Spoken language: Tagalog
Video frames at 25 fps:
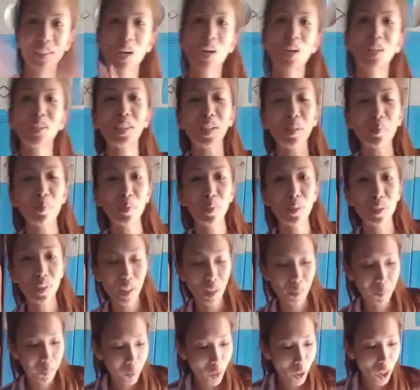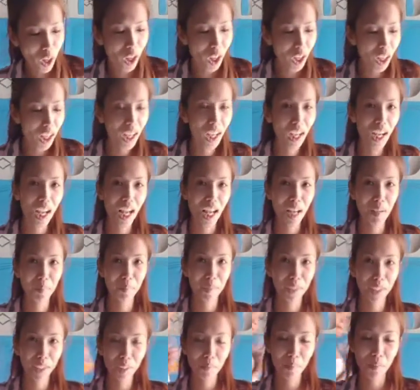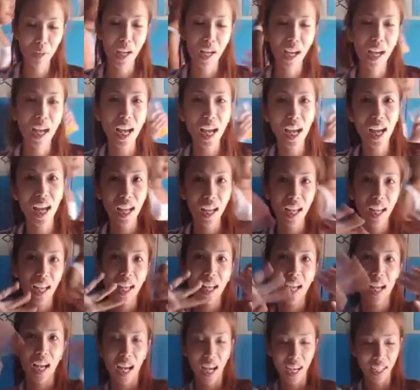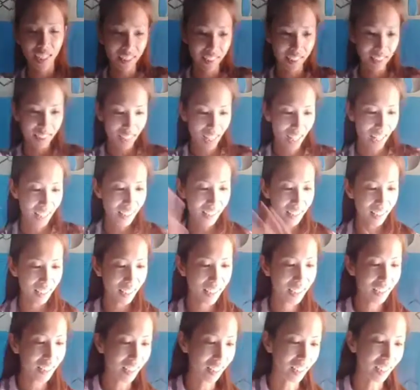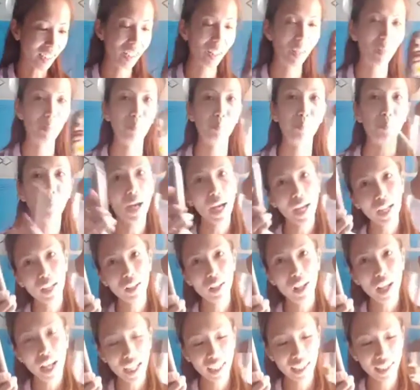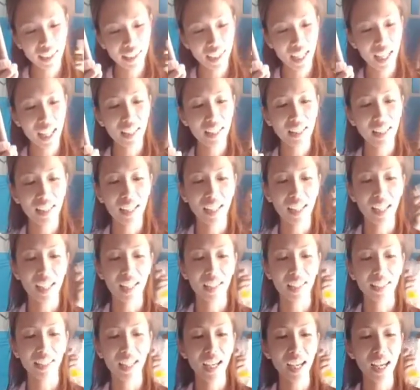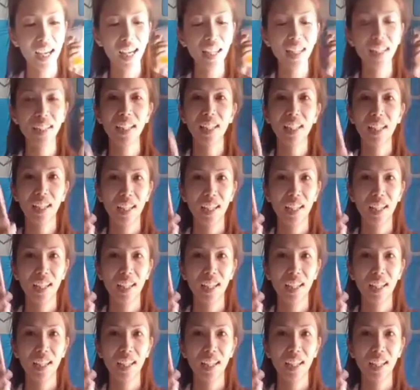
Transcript: So, tapos na po ang aming mga ice candy. Milo ice candy and then